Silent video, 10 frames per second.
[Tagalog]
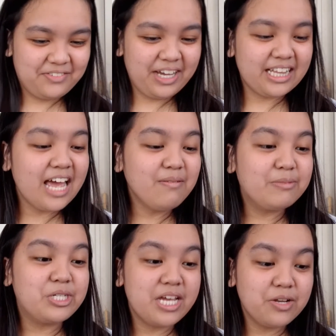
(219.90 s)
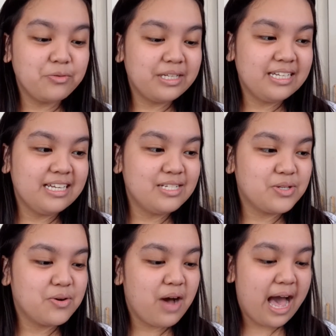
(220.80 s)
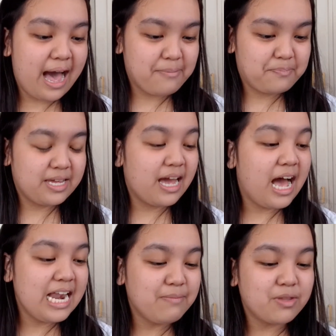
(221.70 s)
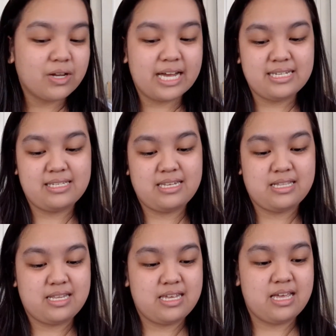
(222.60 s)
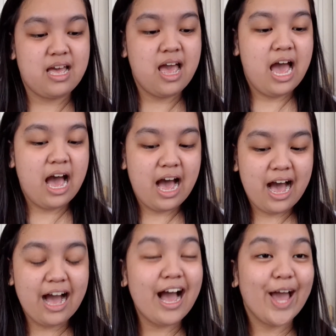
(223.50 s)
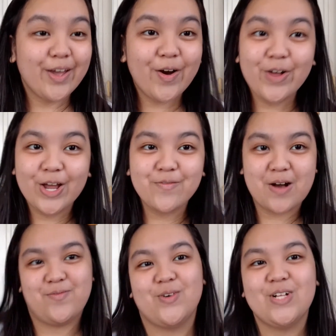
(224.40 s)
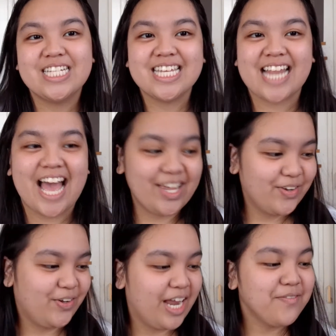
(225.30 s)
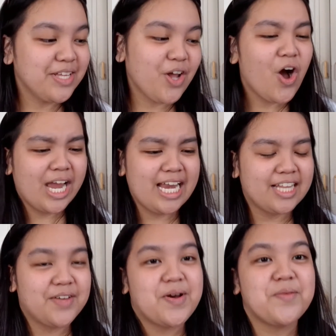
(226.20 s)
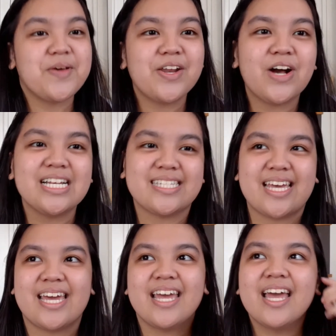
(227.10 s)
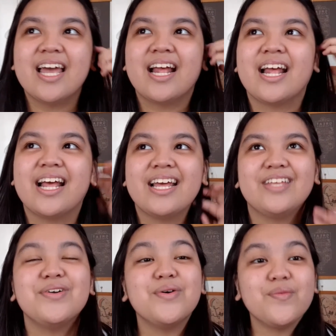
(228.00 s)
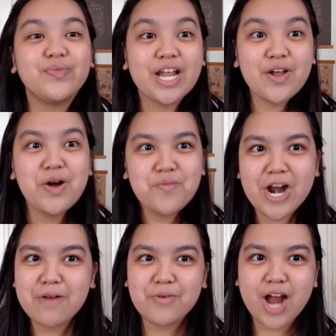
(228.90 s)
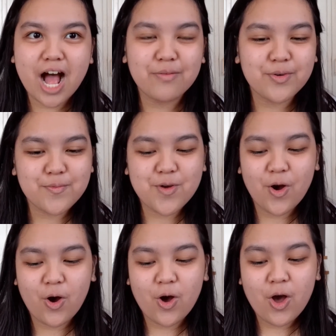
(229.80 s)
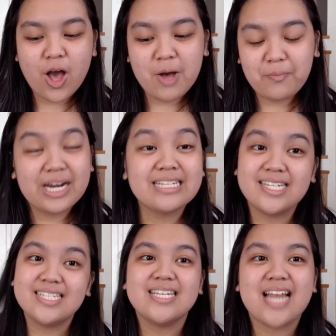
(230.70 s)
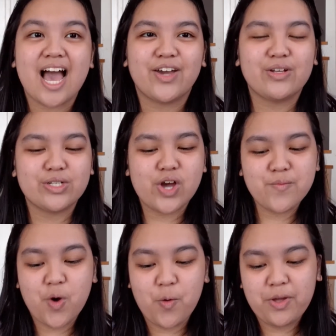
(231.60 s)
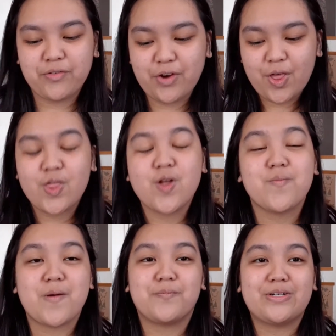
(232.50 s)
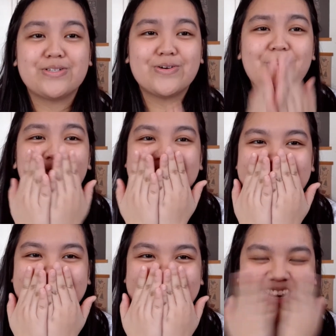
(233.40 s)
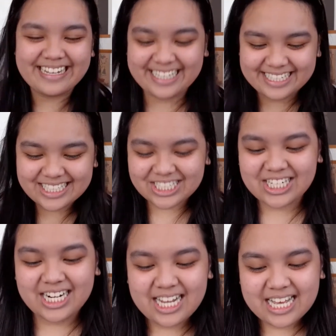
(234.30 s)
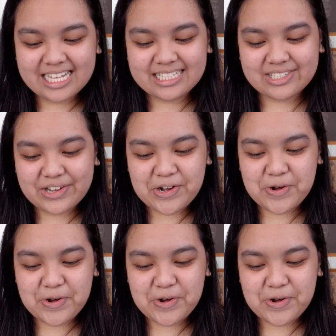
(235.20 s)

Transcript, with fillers: wait, I'm genuinely so happy. Alam nyo guys, sa CD, ang ayoko lang mapul, si Nayon. I mean, okay lang naman. Pero kasi, yung dalawang more and more album ko, para sila si Nayon. So, I'm hoping for all their members. Oh my God! So,